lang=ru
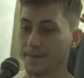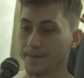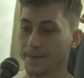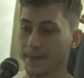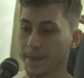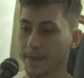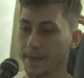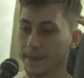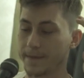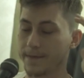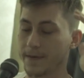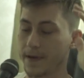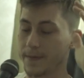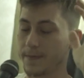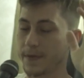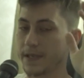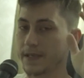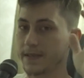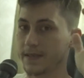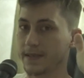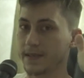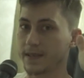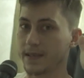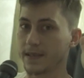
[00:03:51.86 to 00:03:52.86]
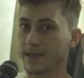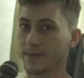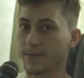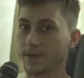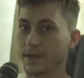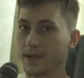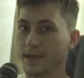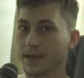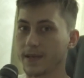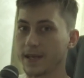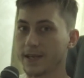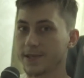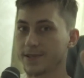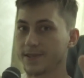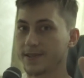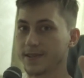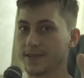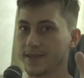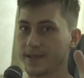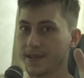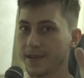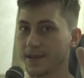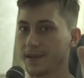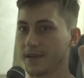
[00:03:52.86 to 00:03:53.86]
два месяца надо было
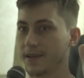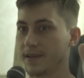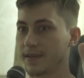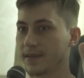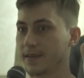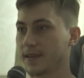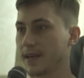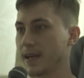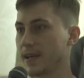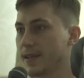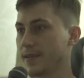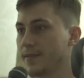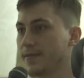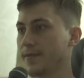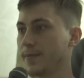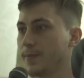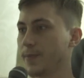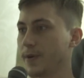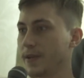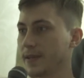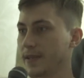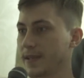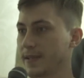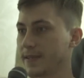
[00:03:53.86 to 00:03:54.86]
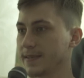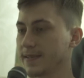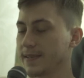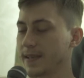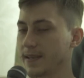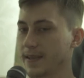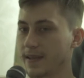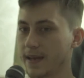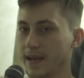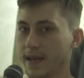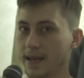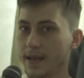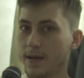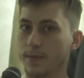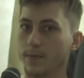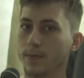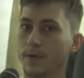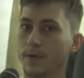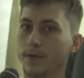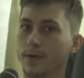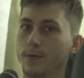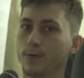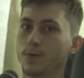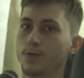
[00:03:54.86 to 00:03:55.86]
каждый день летать, выполнять задания,
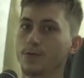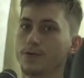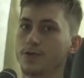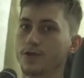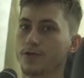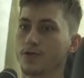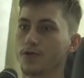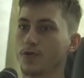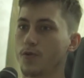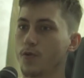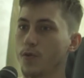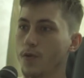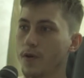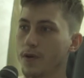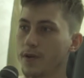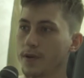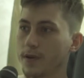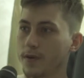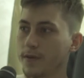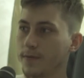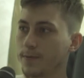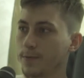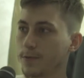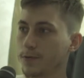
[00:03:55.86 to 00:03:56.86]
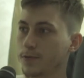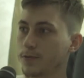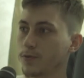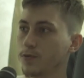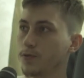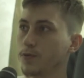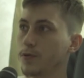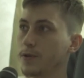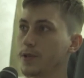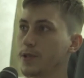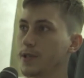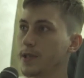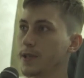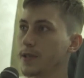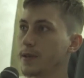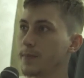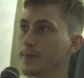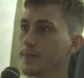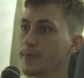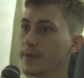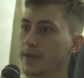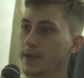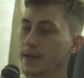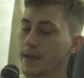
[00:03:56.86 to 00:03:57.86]
было куча школьников, просто у людей там
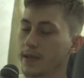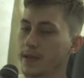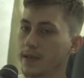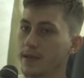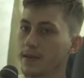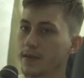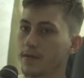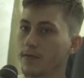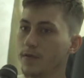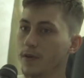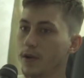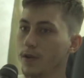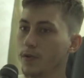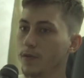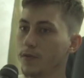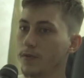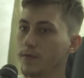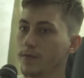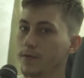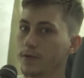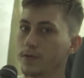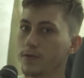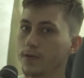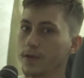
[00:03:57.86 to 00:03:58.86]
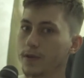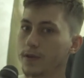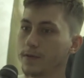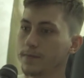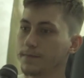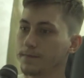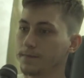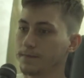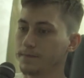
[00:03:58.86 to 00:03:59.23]
пердаки рвало, в итоге...